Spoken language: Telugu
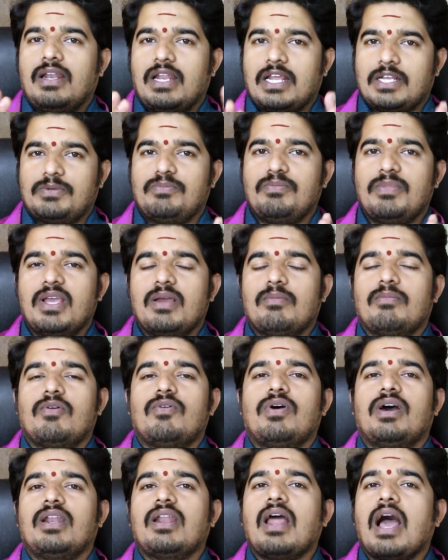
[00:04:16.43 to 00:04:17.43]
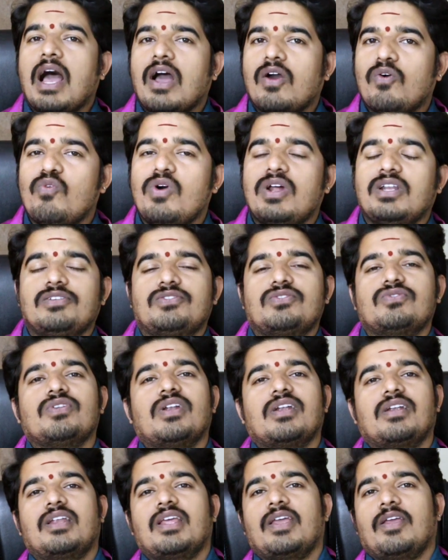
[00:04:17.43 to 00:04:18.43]
లక్ష్మీ అమ్మవారిని
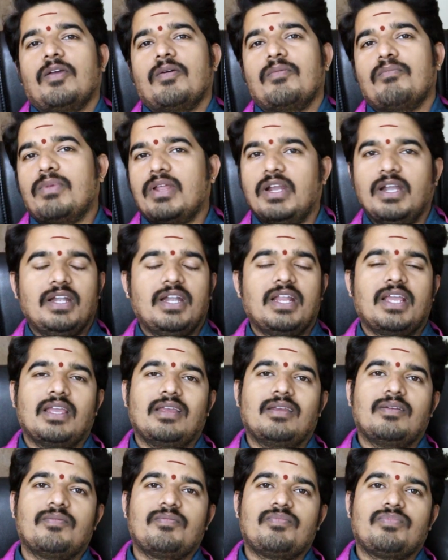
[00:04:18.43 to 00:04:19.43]
ఆహ్వానిస్తున్నట్టే మన ఇంటికి